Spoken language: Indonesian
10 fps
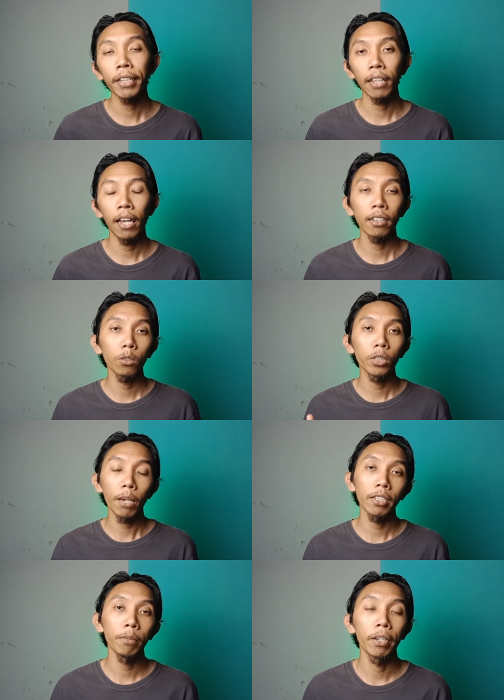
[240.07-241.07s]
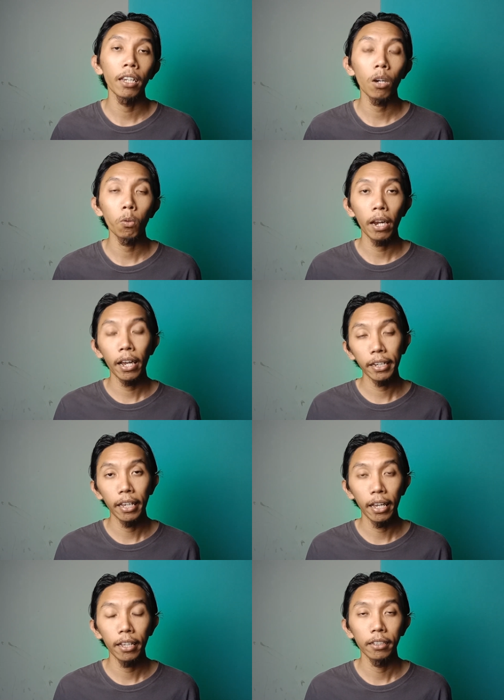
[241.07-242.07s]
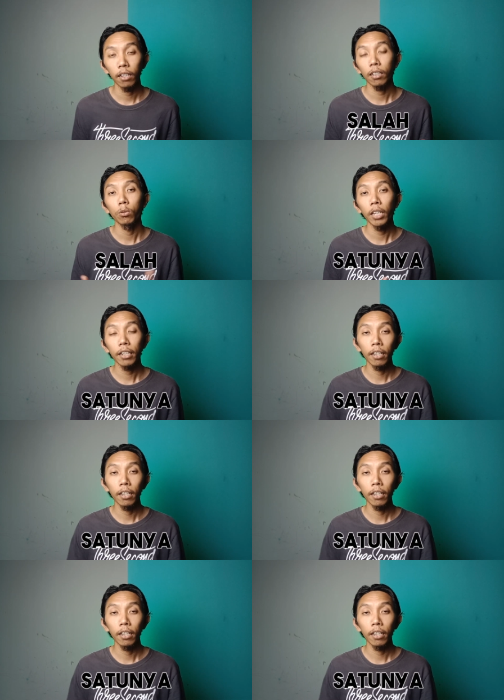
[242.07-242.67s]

beta tentunya masih banyak kekurangan ya. Salah satunya